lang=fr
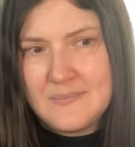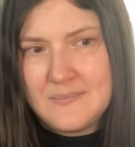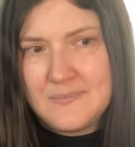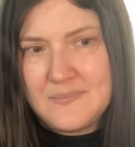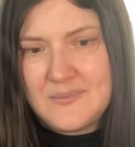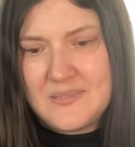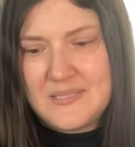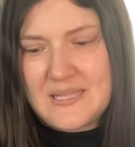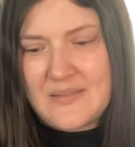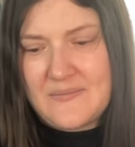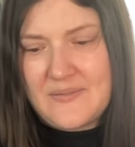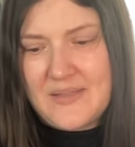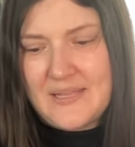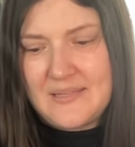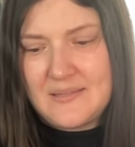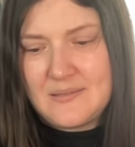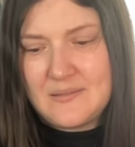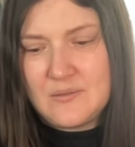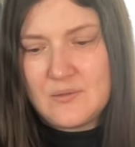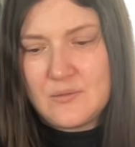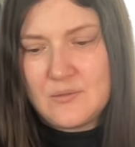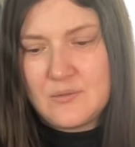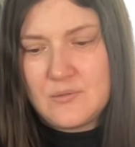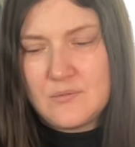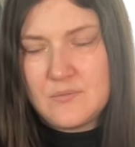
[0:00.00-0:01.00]
Puis ça va
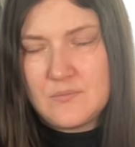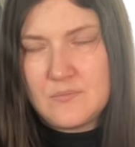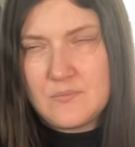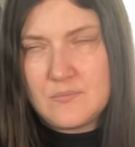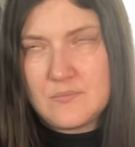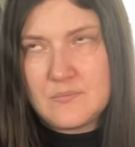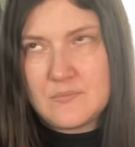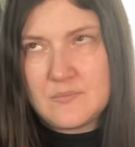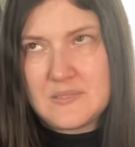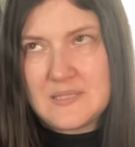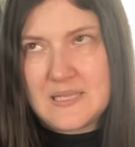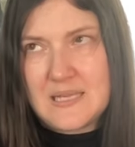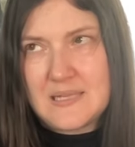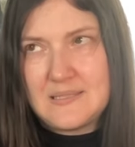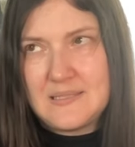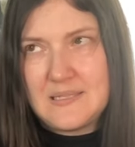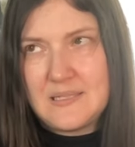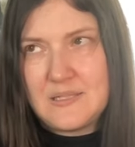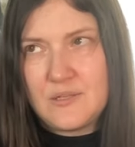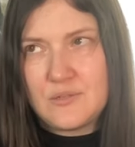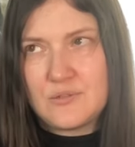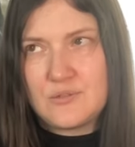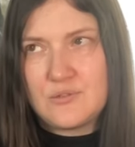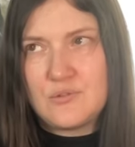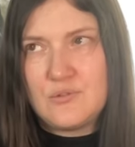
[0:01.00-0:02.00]
être, sans
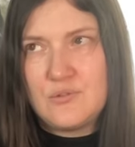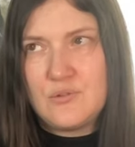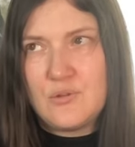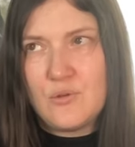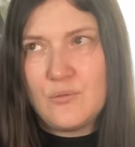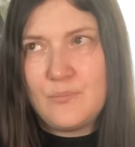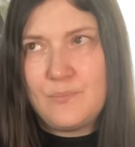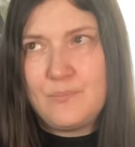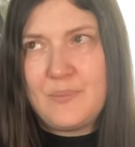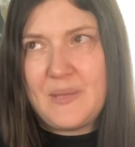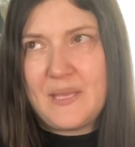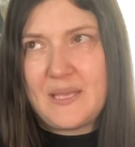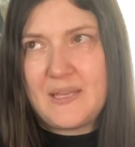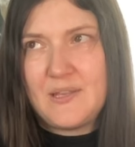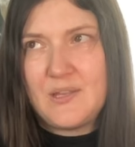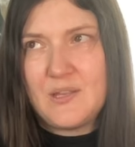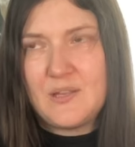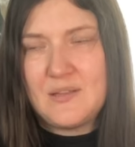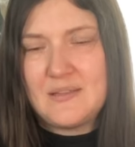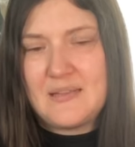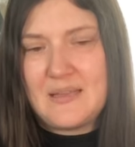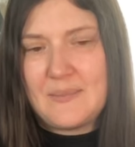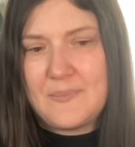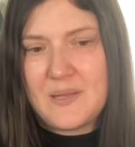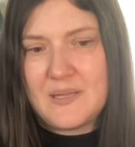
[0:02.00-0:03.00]
dire que c'est une autre
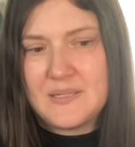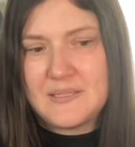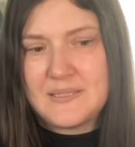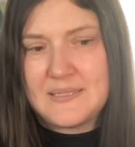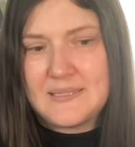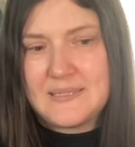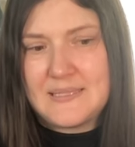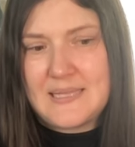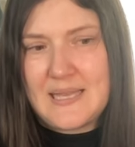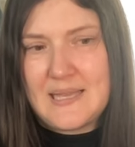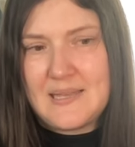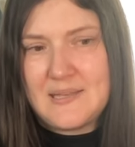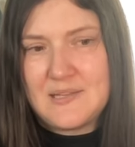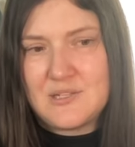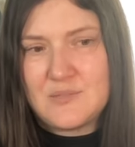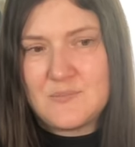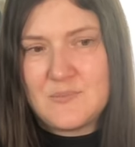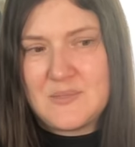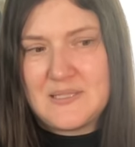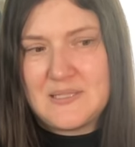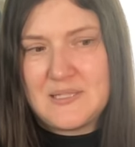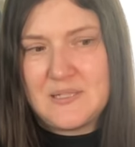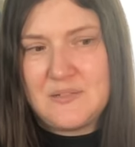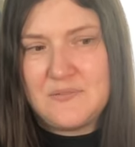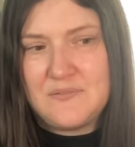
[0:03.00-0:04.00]
période d'apprentissage,
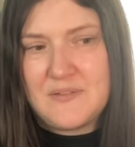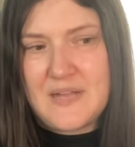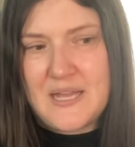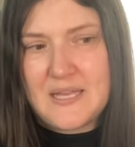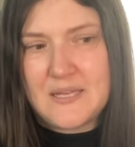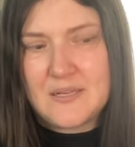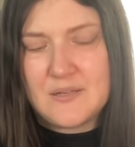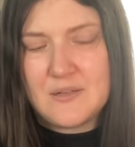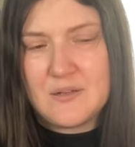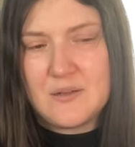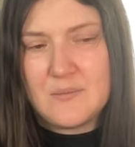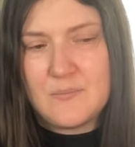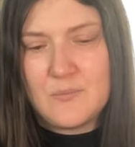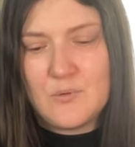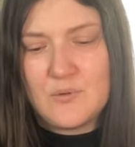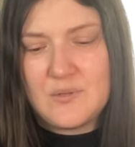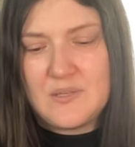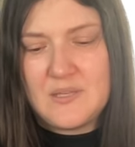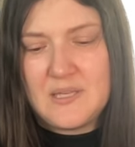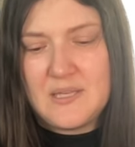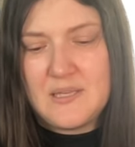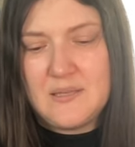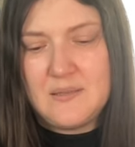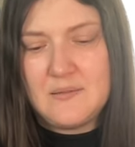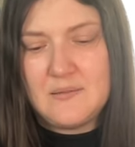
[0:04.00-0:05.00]
mais c'est de faire comme,
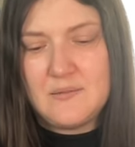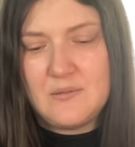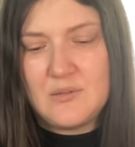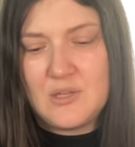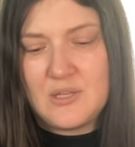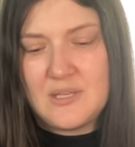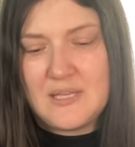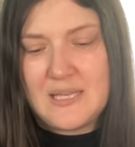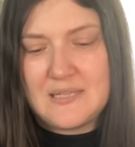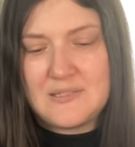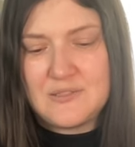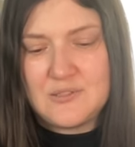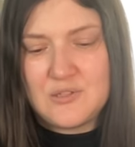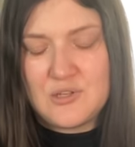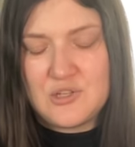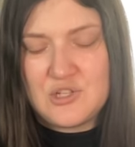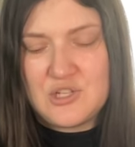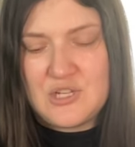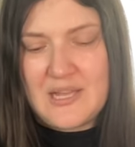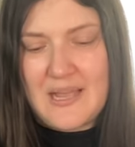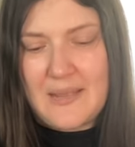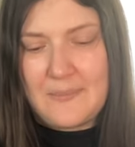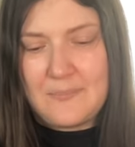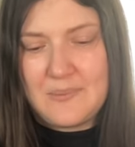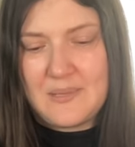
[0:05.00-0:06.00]
OK, de qu'est-ce que
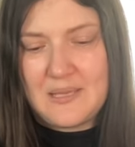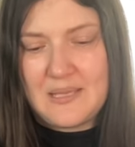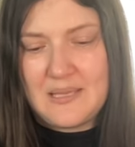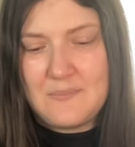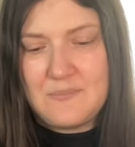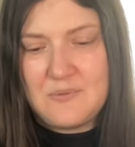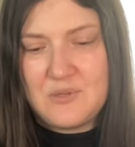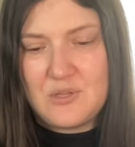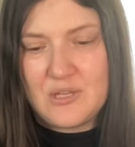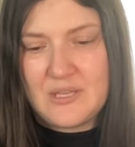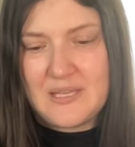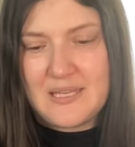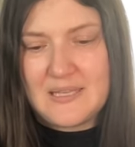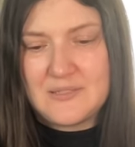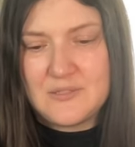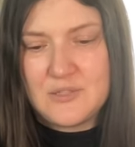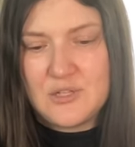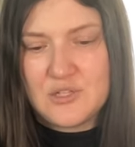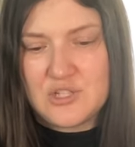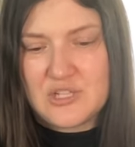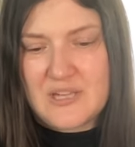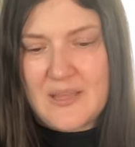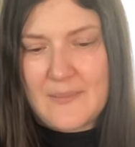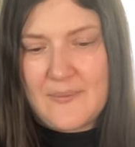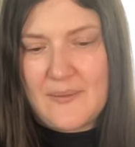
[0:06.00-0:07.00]
j'ai appris, puis de qu'est-ce
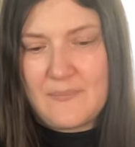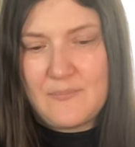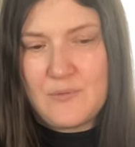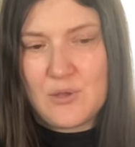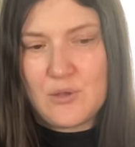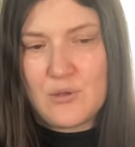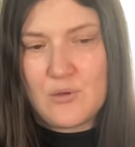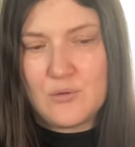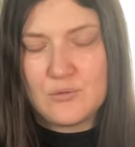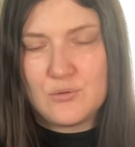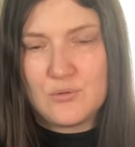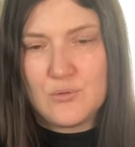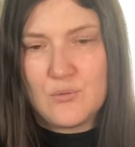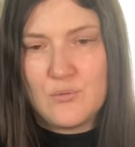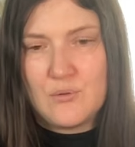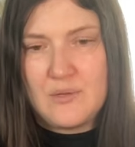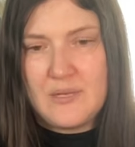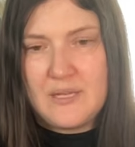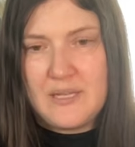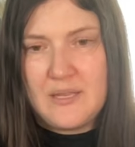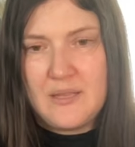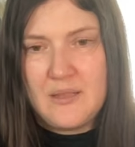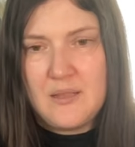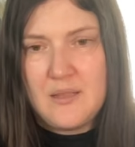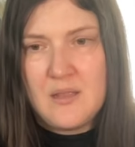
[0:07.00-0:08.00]
que je suis capable de
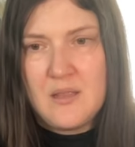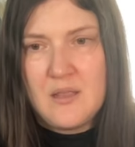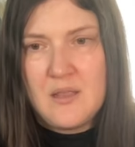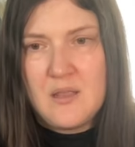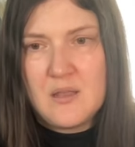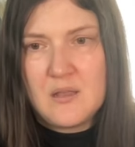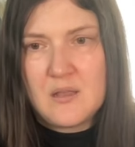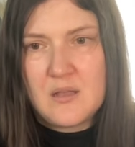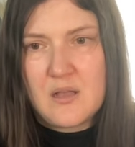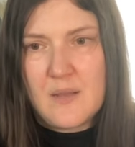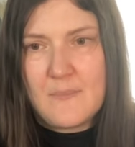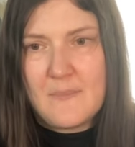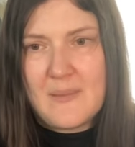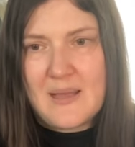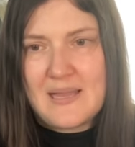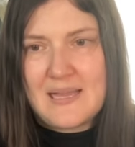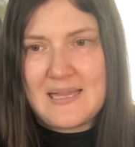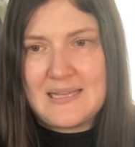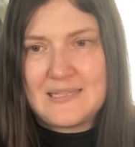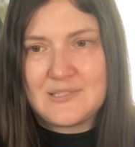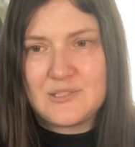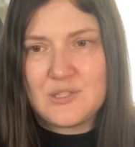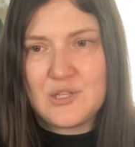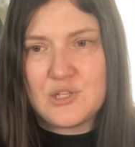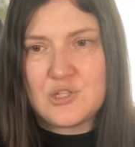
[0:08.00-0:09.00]
contrôler, comment
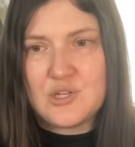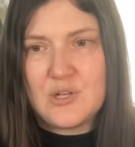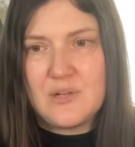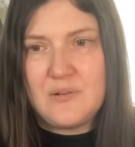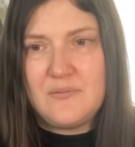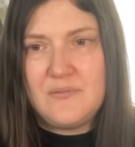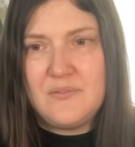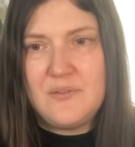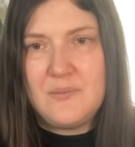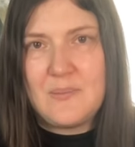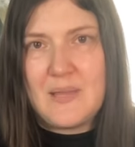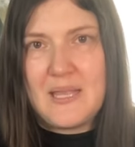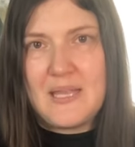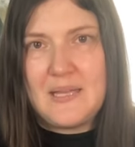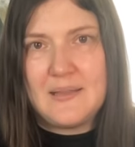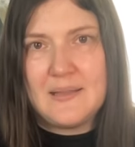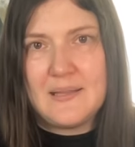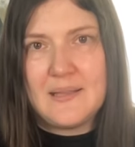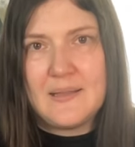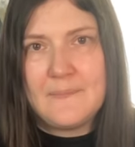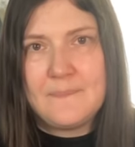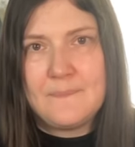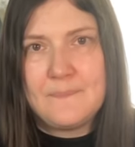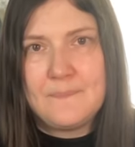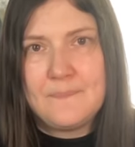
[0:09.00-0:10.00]
est-ce que je le vis
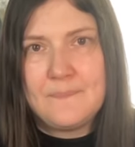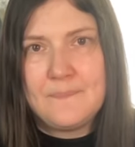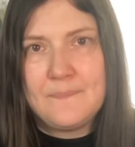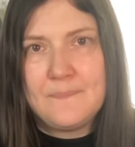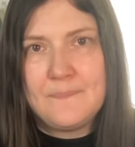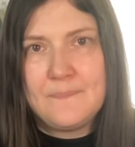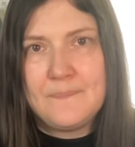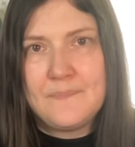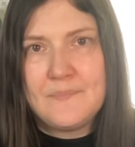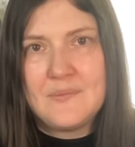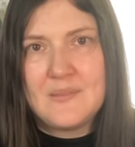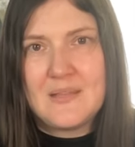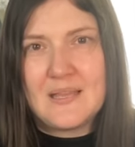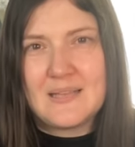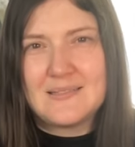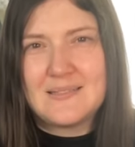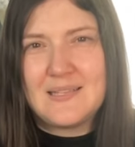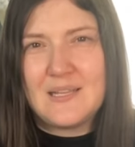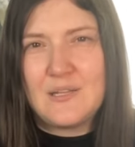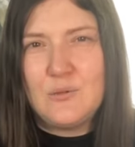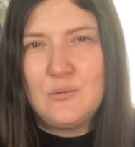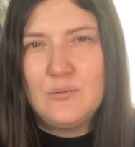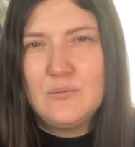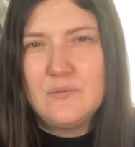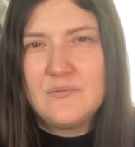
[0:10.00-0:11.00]
maintenant, dans
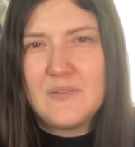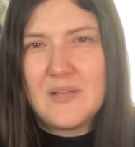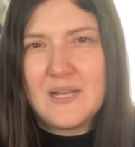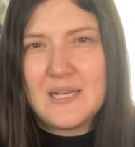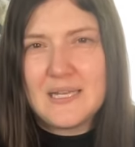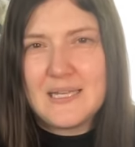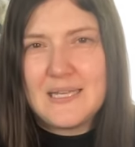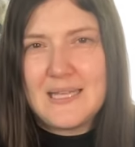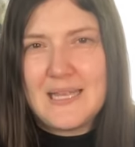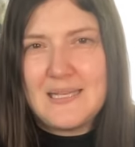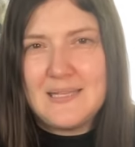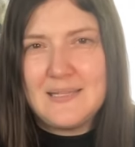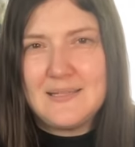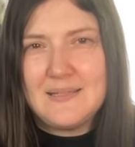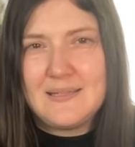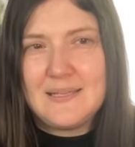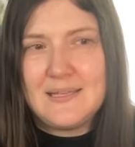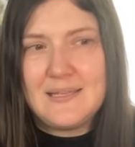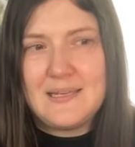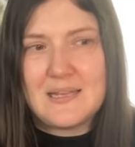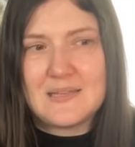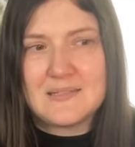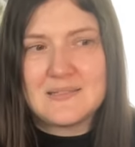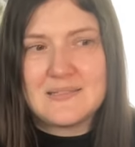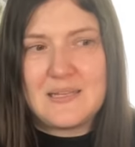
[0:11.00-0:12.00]
cette nouvelle
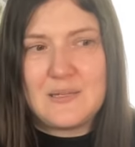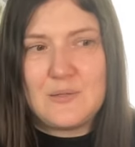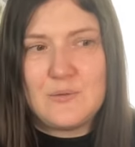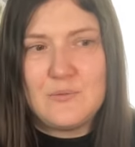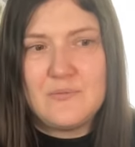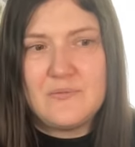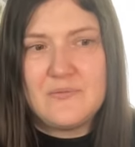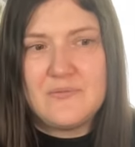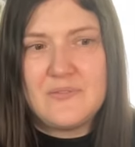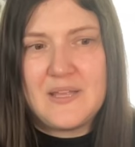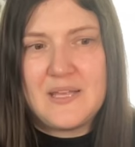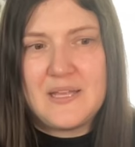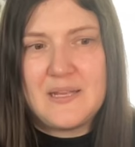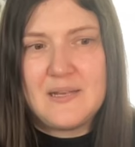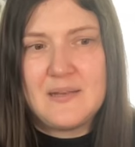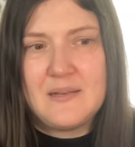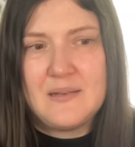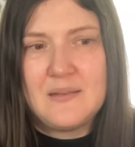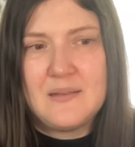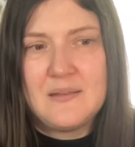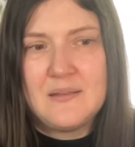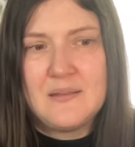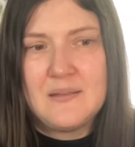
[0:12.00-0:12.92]
réalité, dans cette nouvelle